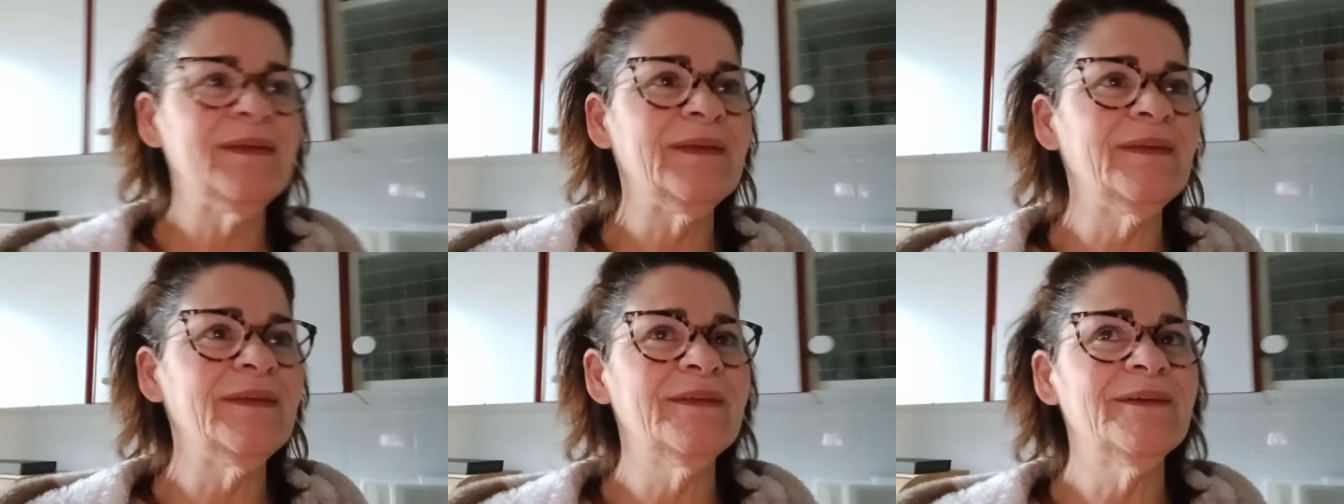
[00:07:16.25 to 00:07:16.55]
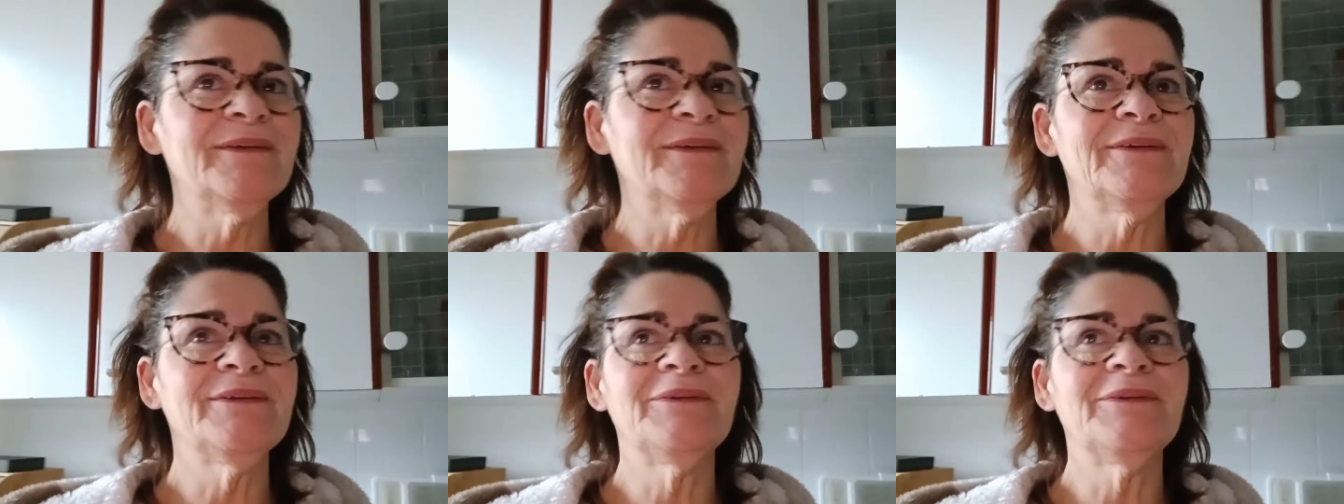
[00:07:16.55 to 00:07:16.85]

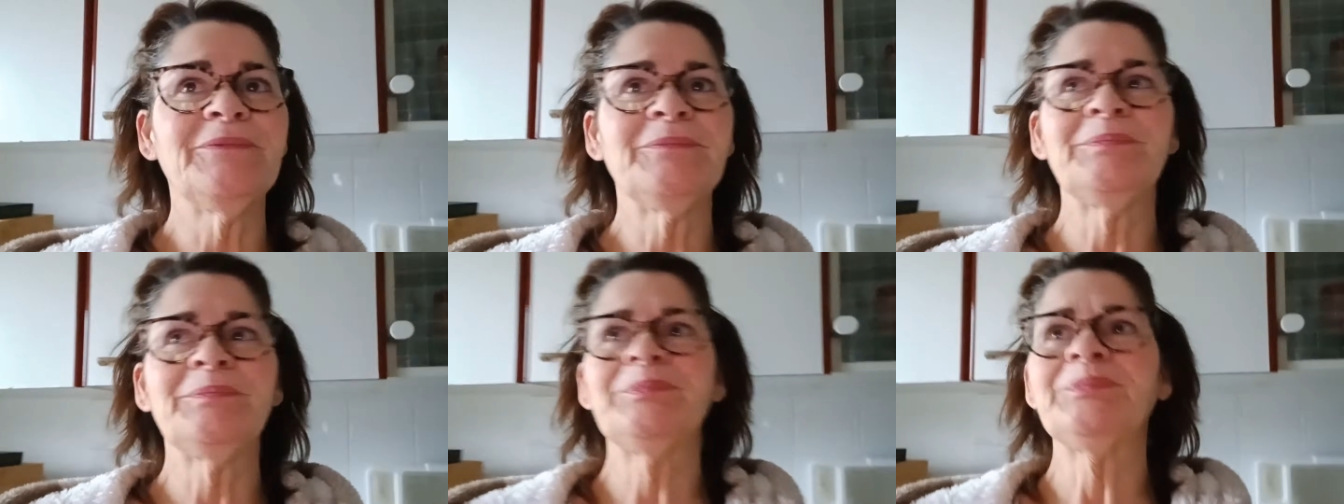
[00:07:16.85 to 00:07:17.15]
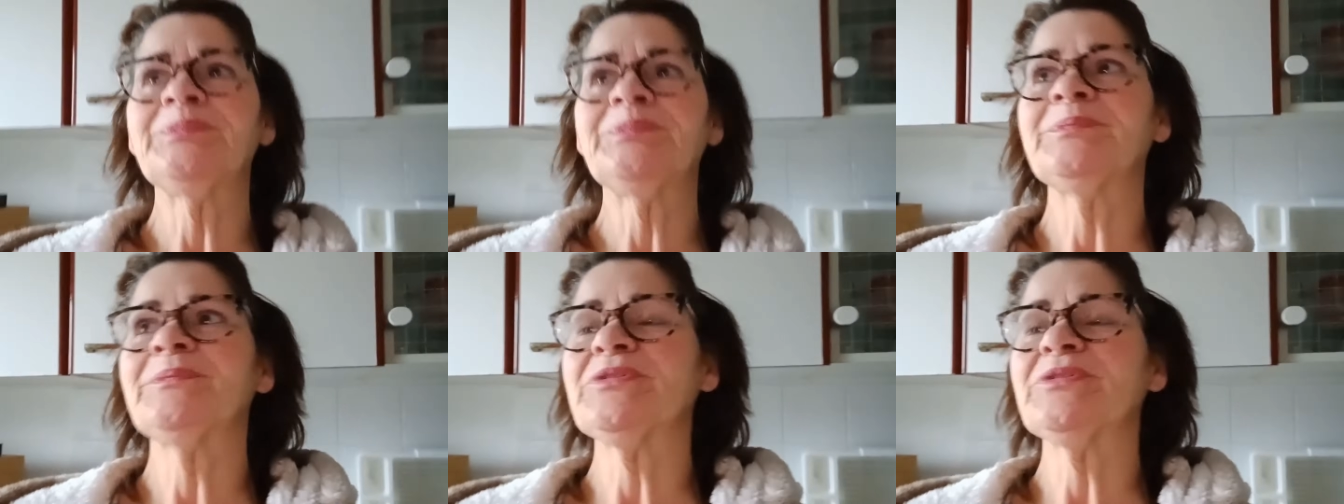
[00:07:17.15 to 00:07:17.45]
et
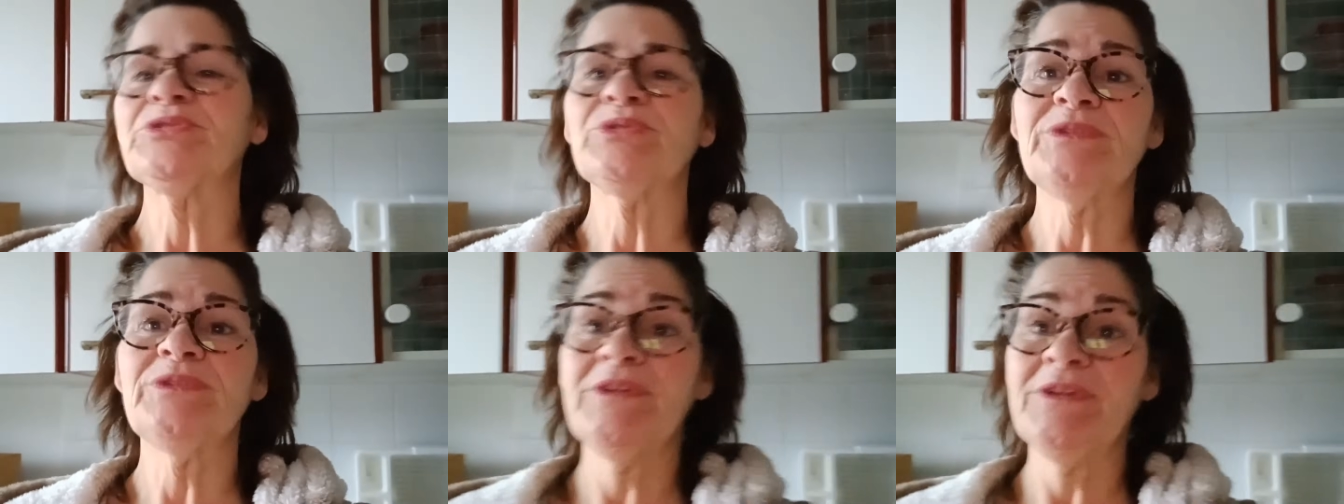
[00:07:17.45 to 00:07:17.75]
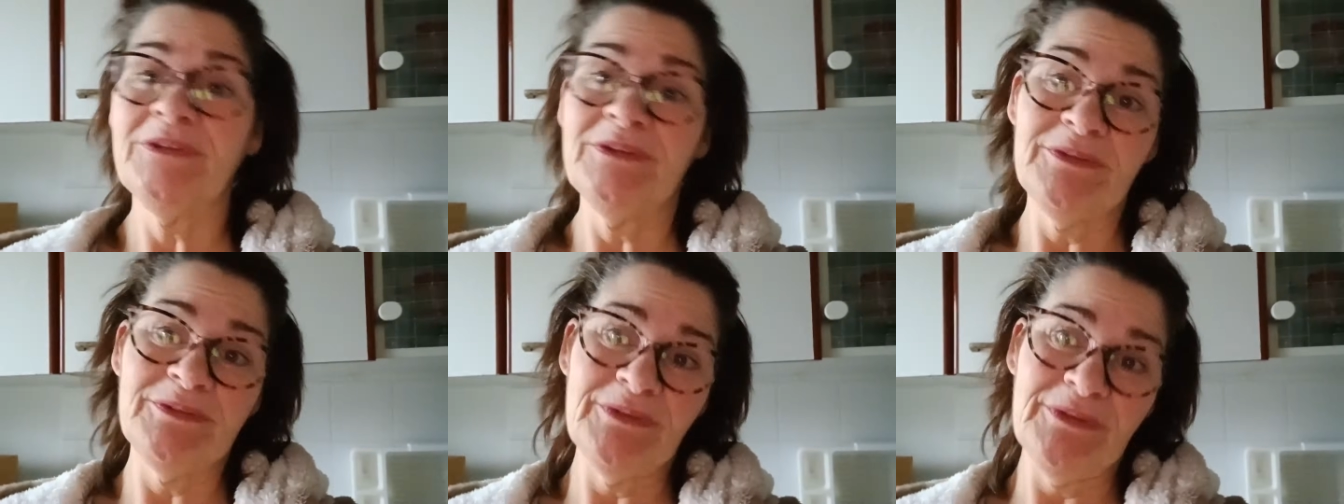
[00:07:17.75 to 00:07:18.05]
euh, parce qu'il
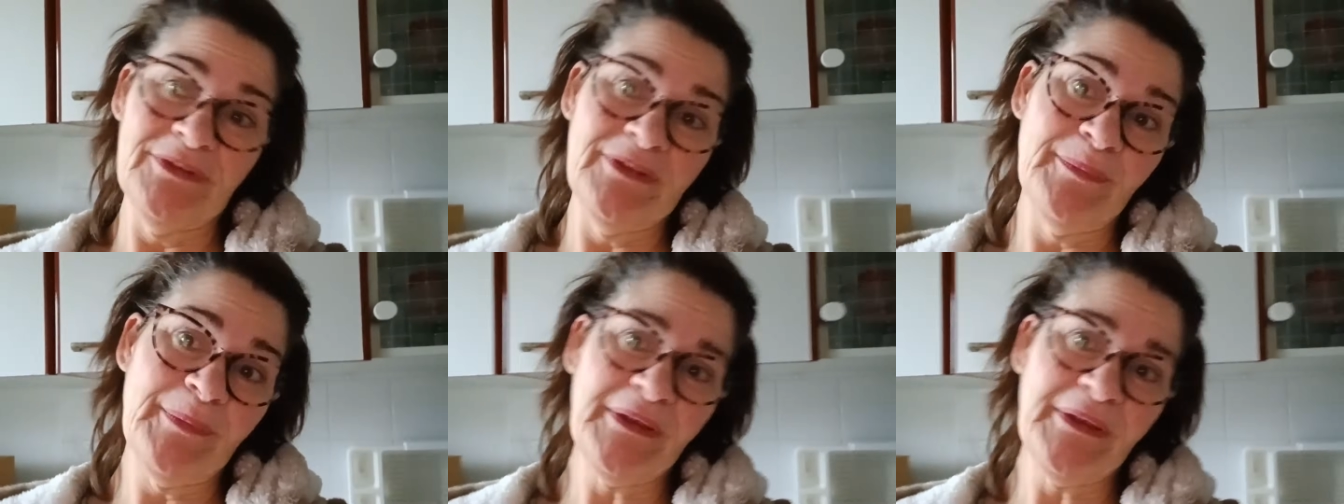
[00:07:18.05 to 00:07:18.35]
est, est